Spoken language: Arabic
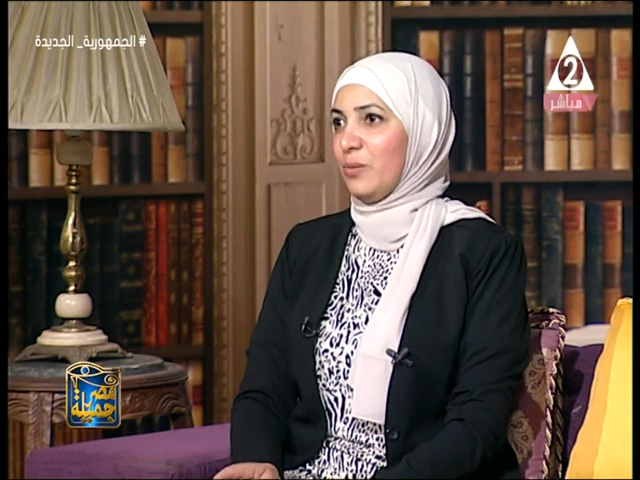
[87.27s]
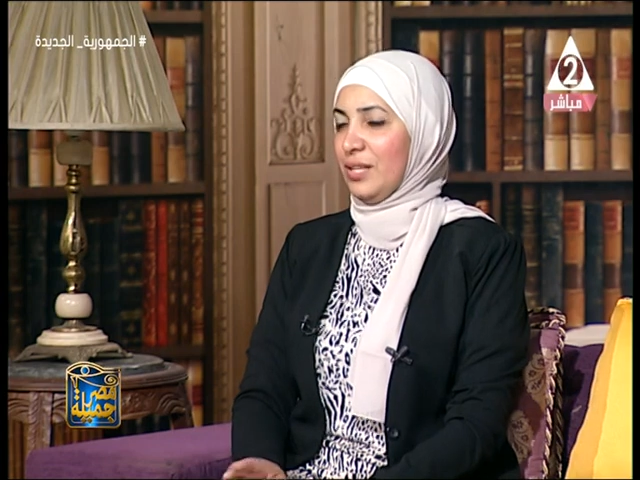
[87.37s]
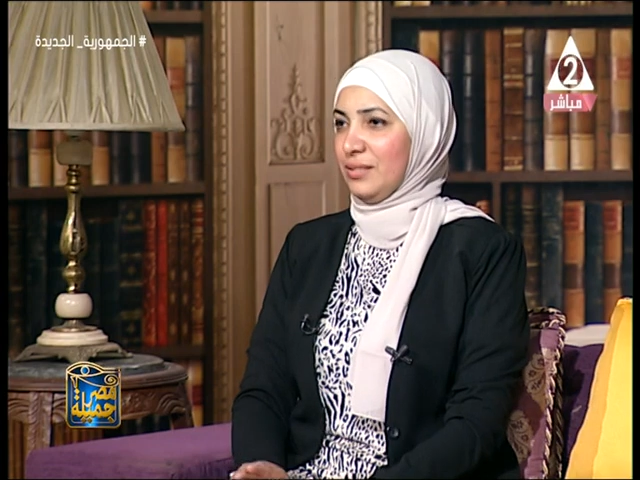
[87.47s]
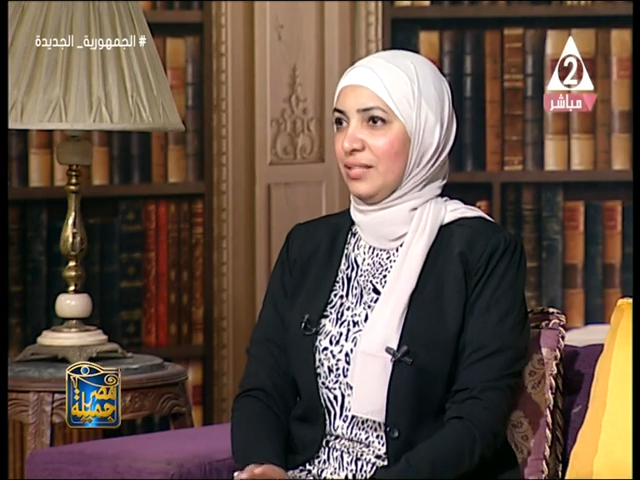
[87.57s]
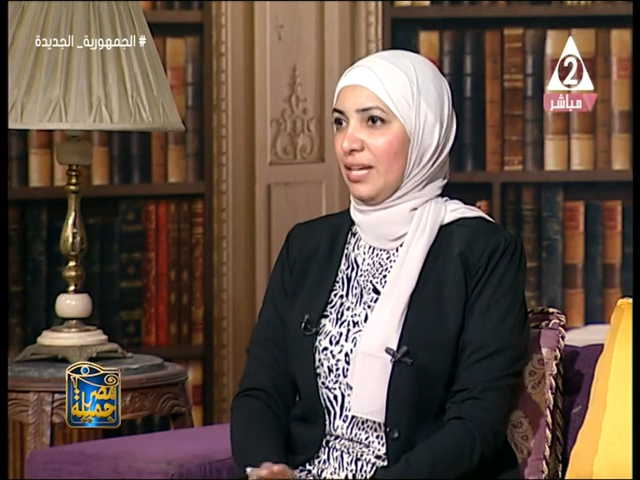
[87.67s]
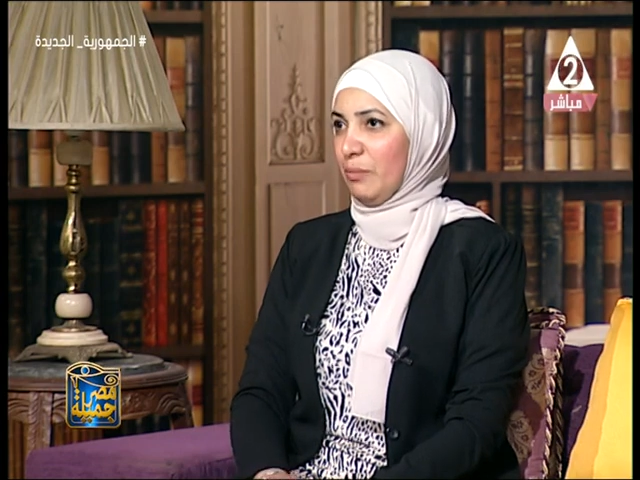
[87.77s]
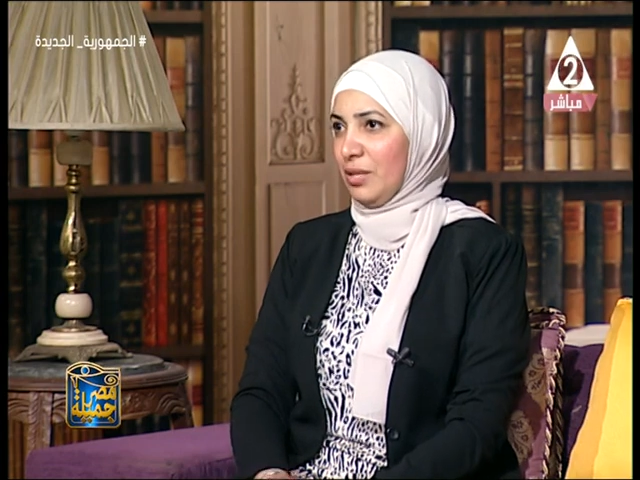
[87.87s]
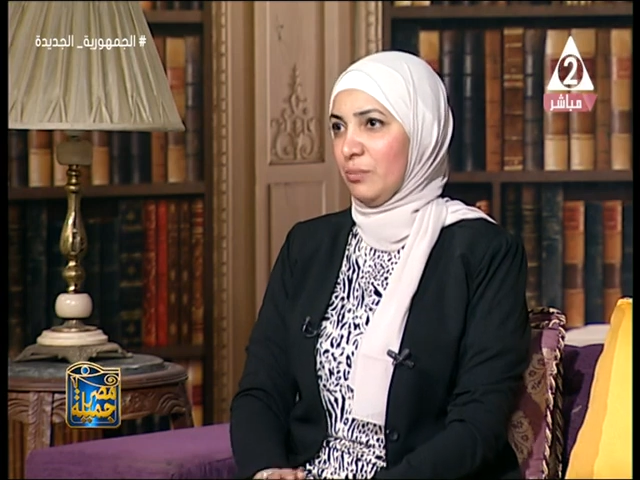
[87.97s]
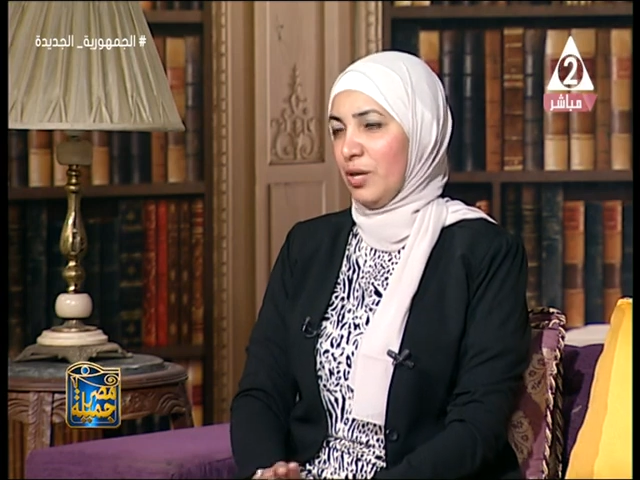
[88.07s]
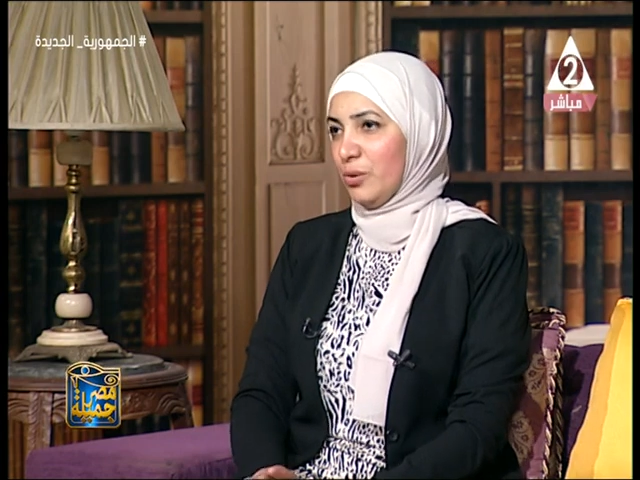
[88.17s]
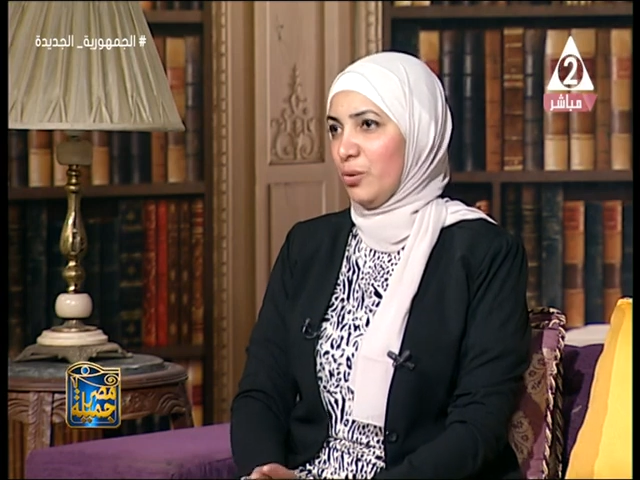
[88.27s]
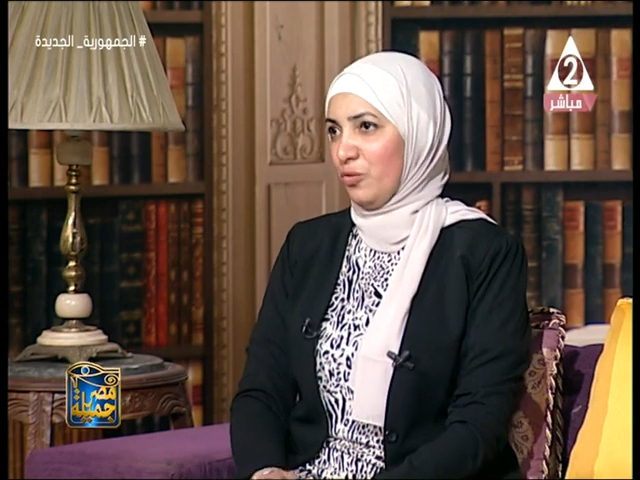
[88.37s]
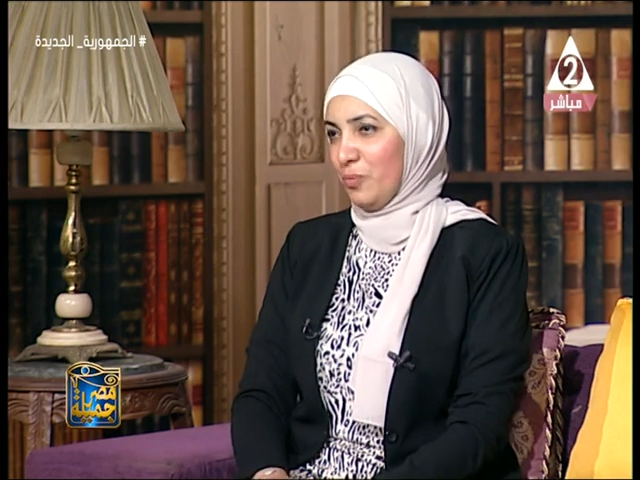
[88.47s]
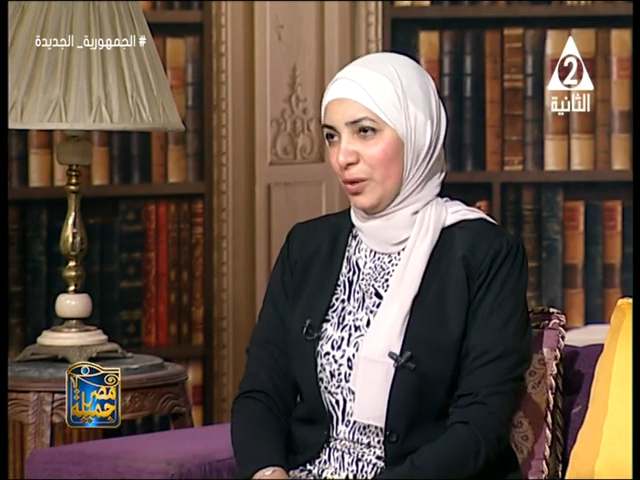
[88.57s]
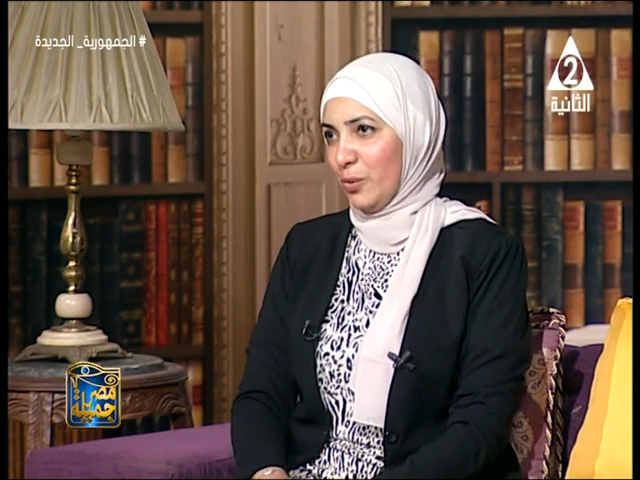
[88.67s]
وعندنا كمان بعض
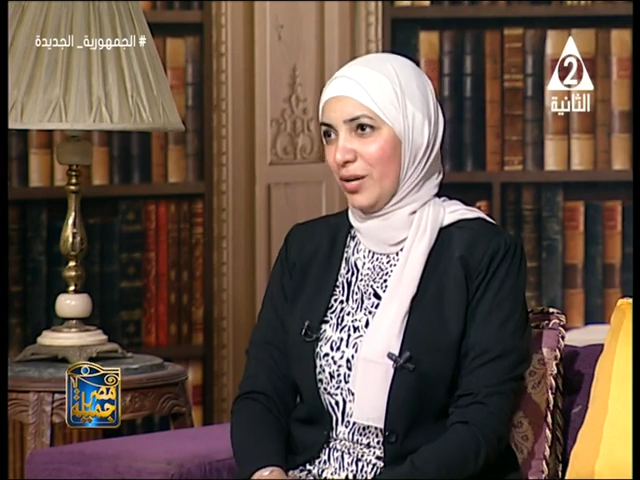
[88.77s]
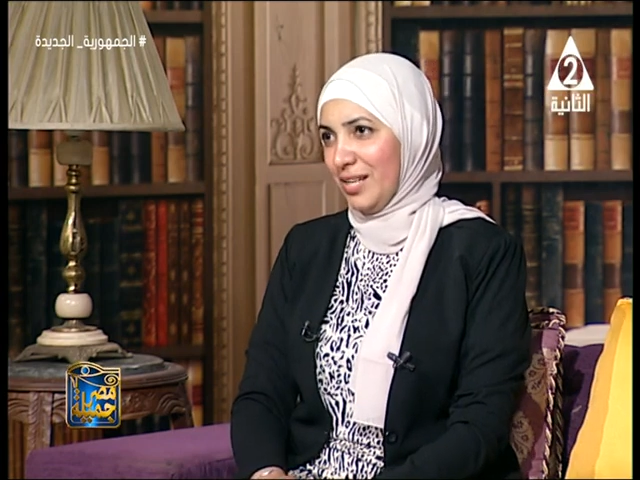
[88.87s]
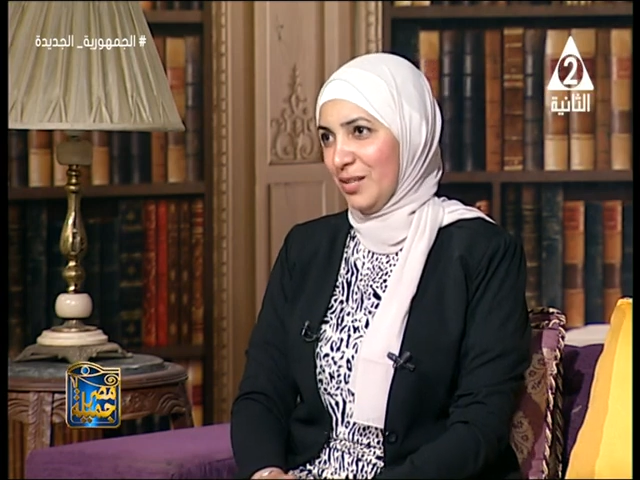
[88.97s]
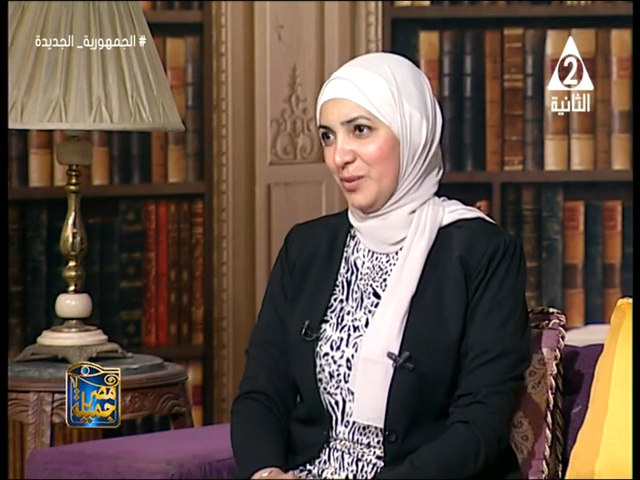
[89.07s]
الحروف من اللغه لسه اقول